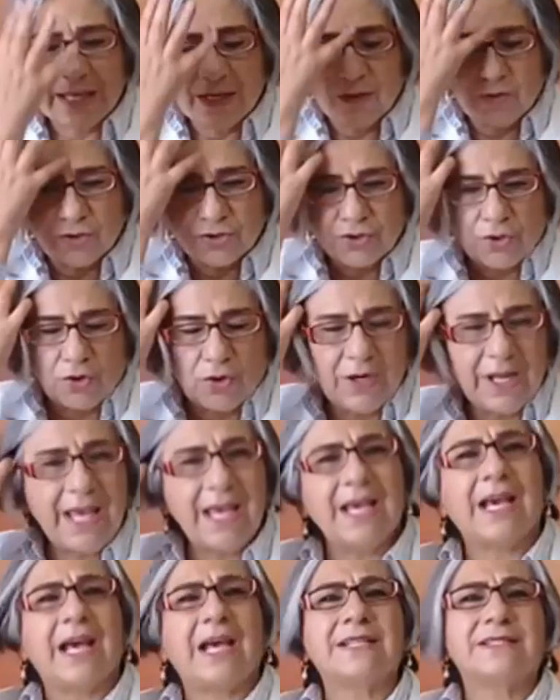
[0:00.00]
que los
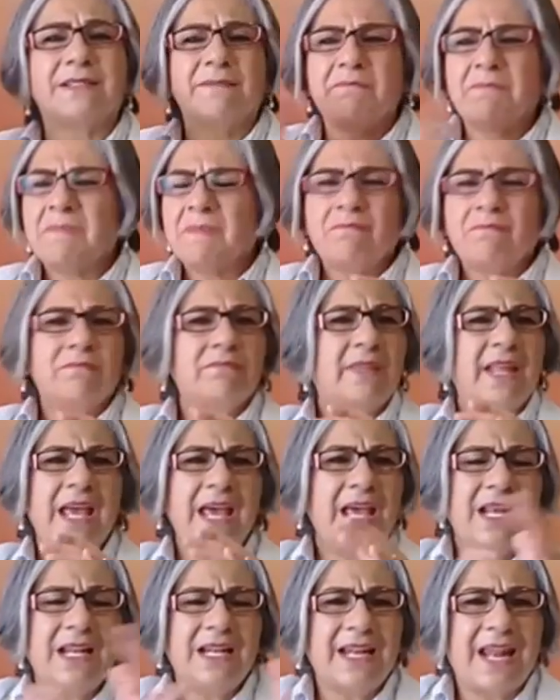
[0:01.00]
colegas
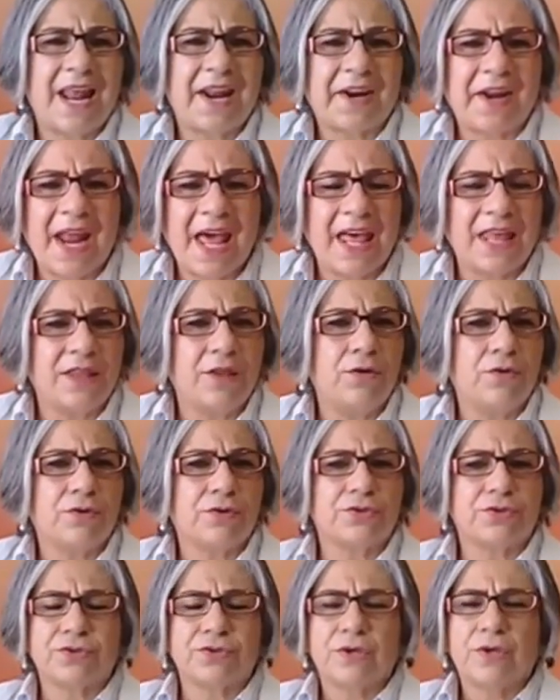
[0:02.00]
de las
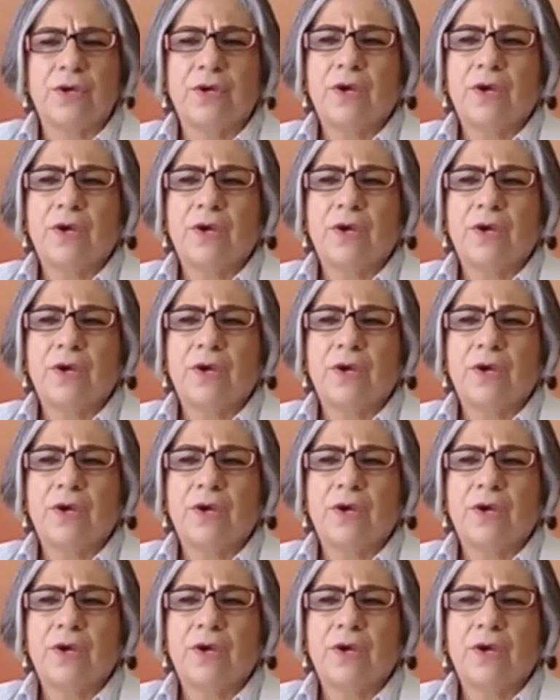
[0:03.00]
radios,